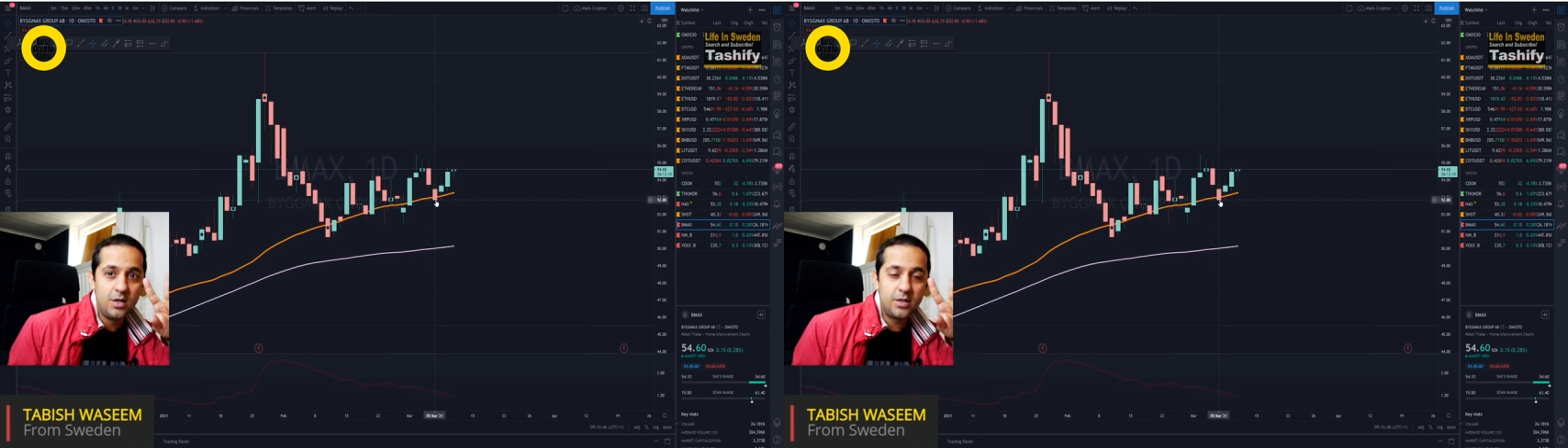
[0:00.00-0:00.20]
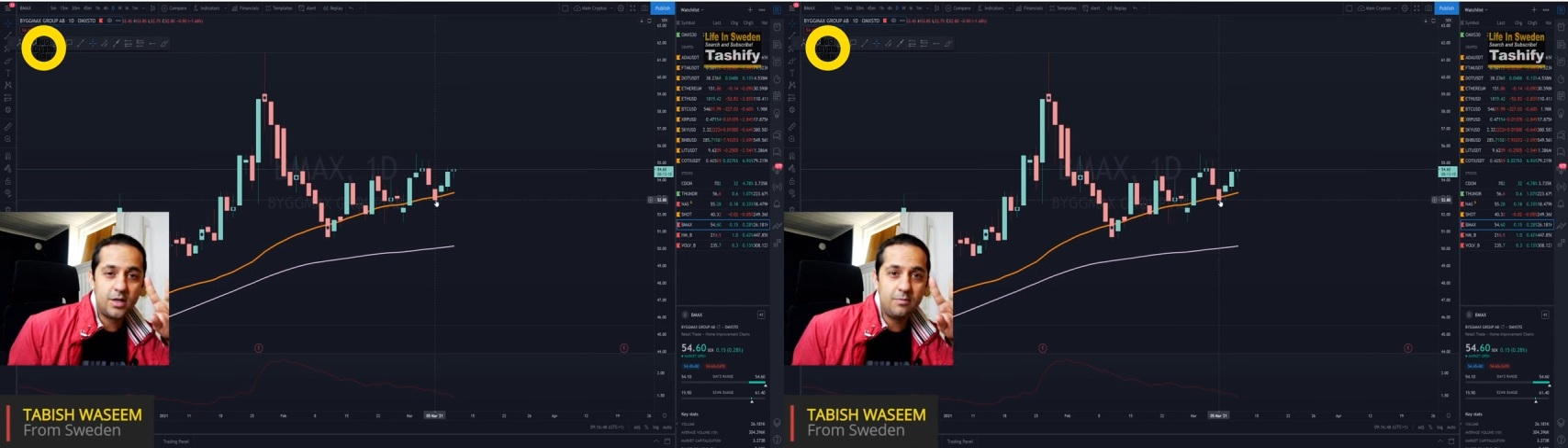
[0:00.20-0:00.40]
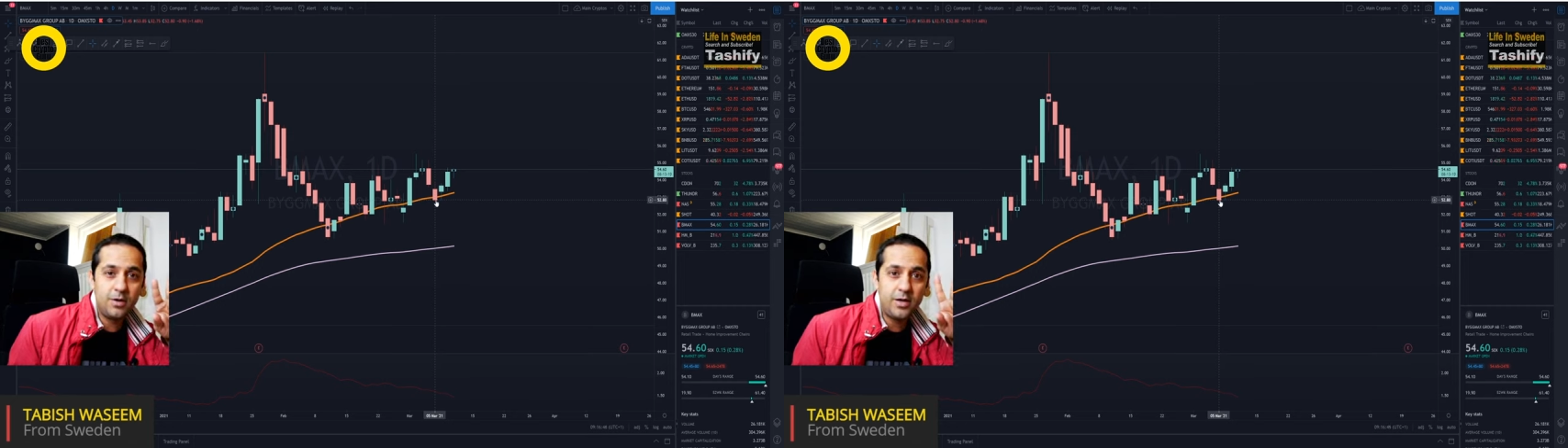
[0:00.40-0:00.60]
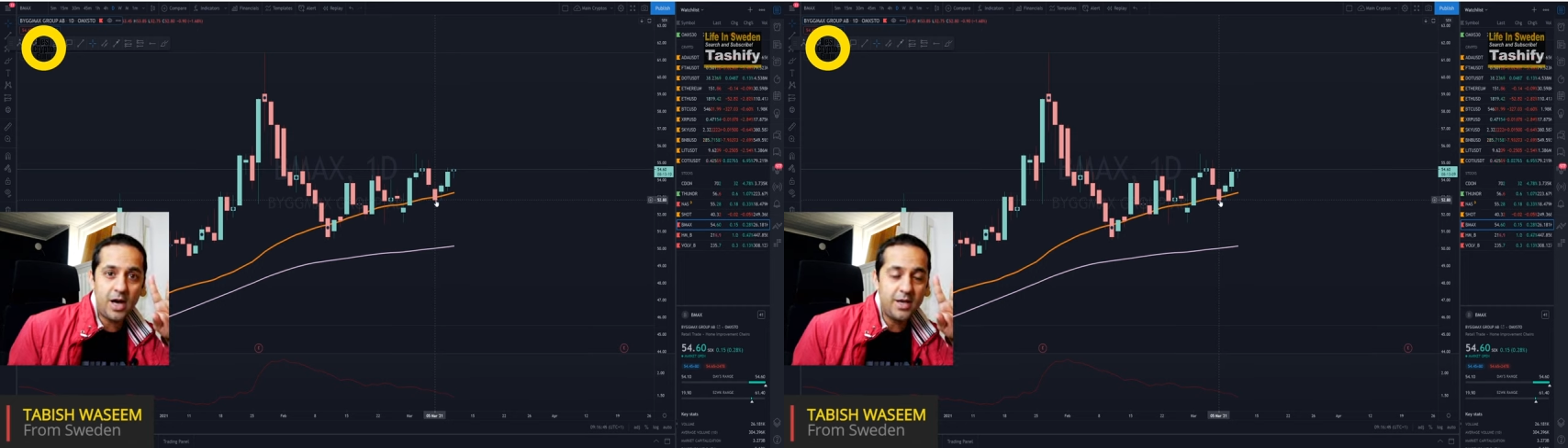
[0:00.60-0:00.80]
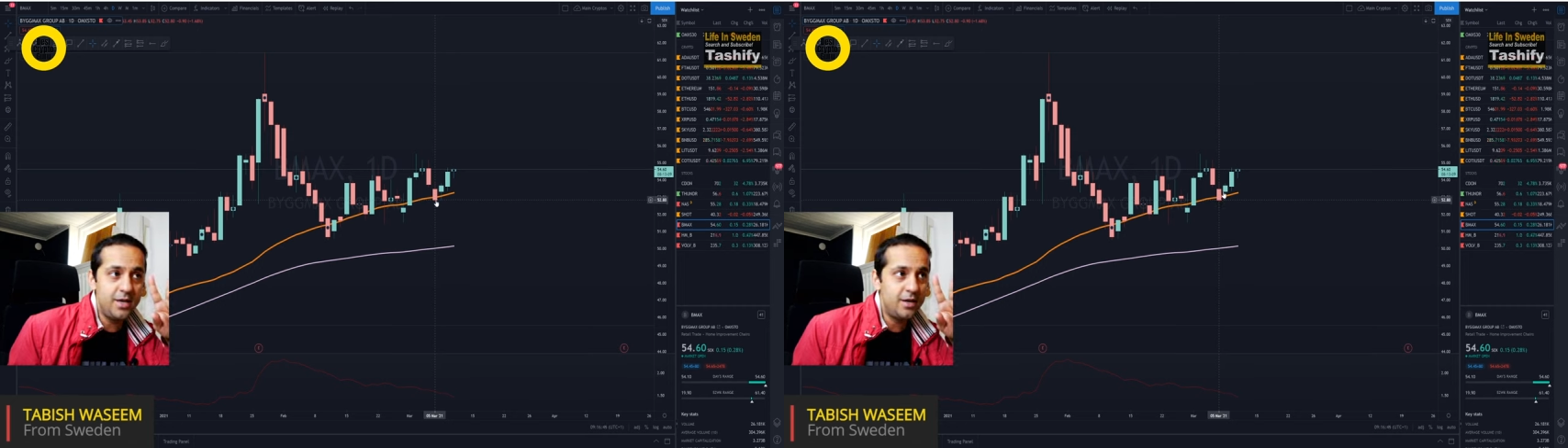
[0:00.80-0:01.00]
तकरीबन
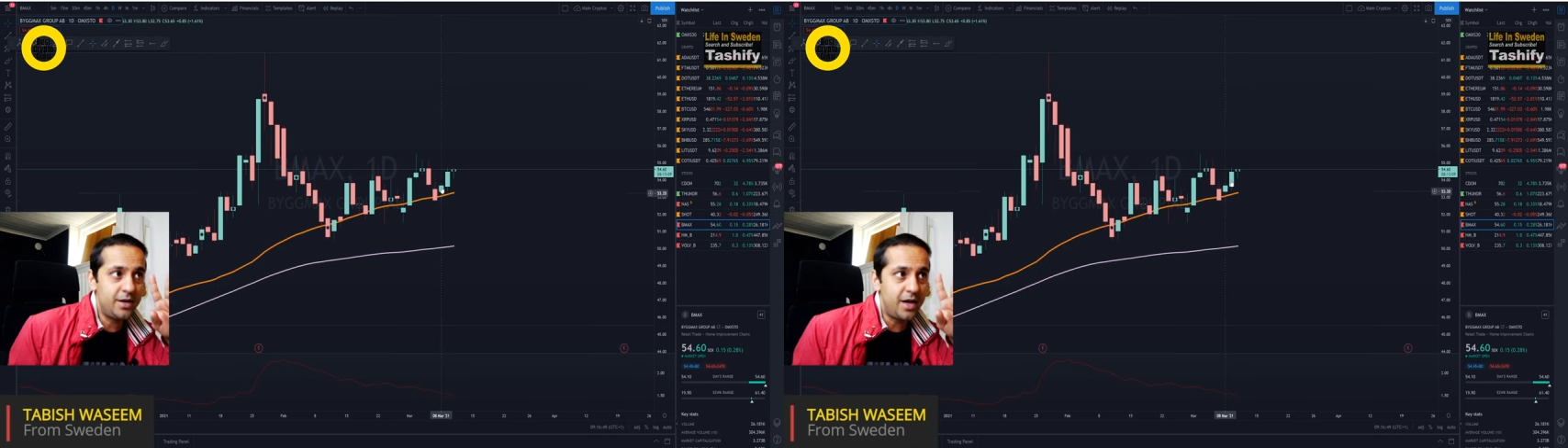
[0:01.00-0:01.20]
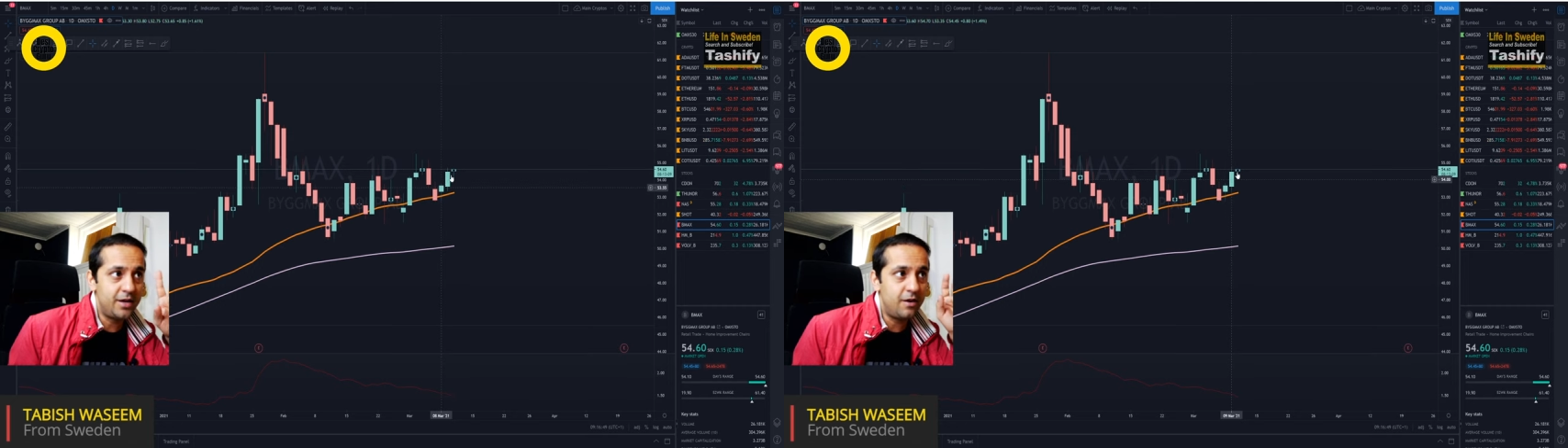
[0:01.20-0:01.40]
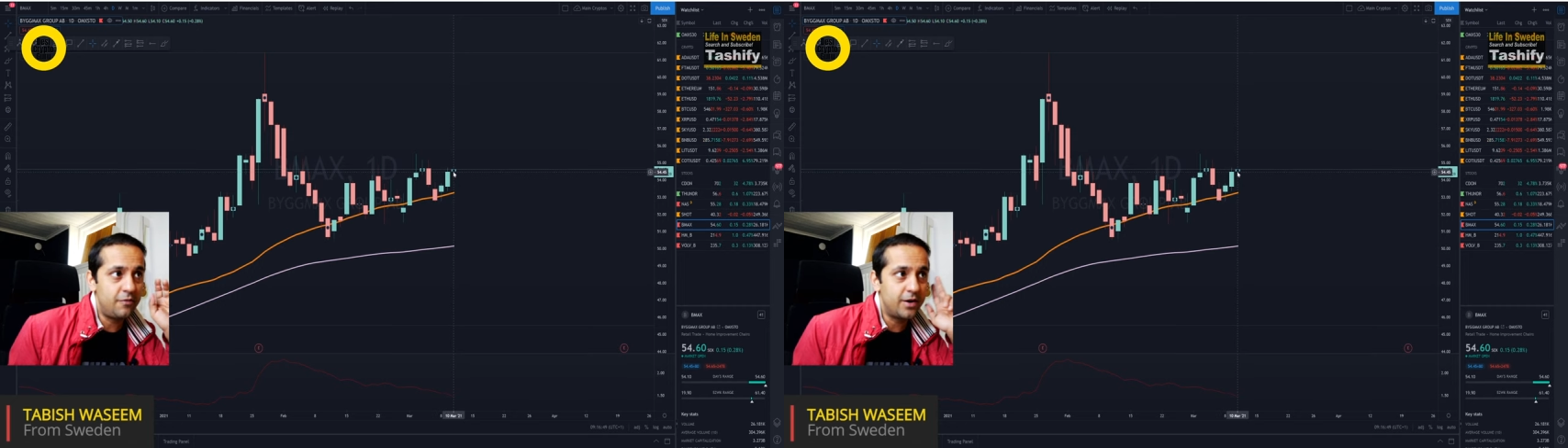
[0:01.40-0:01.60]
ढाई ढाई का